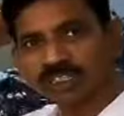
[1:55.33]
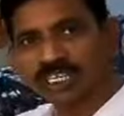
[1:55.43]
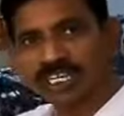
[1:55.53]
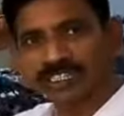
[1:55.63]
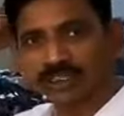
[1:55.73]

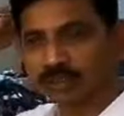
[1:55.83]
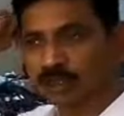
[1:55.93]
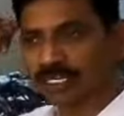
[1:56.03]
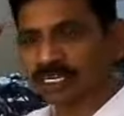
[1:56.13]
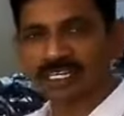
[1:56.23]
ఉచితంగా
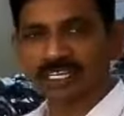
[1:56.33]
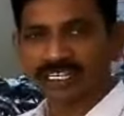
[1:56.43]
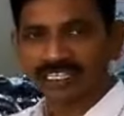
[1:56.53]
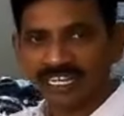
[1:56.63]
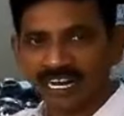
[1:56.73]
తీసుకోండి
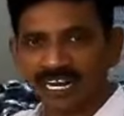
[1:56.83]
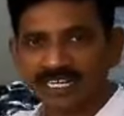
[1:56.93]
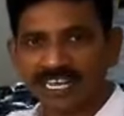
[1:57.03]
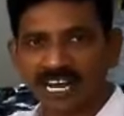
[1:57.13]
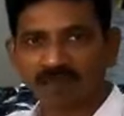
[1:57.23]

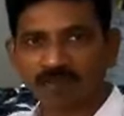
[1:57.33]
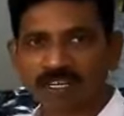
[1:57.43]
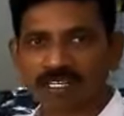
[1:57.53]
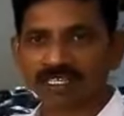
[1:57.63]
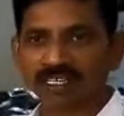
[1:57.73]
ఇలాంటి
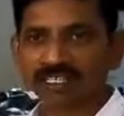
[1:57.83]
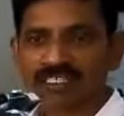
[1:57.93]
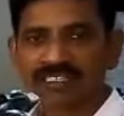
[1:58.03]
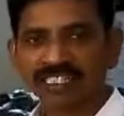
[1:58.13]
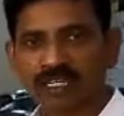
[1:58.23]
ఆఫర్
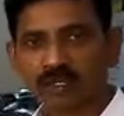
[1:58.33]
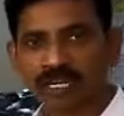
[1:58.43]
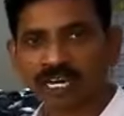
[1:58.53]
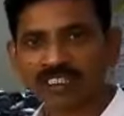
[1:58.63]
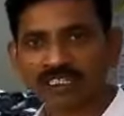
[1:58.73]
తెలుగు
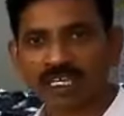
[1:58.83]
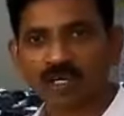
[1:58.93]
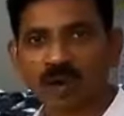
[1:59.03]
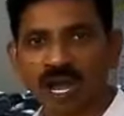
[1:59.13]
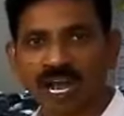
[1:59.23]
రాష్ట్రాల్లో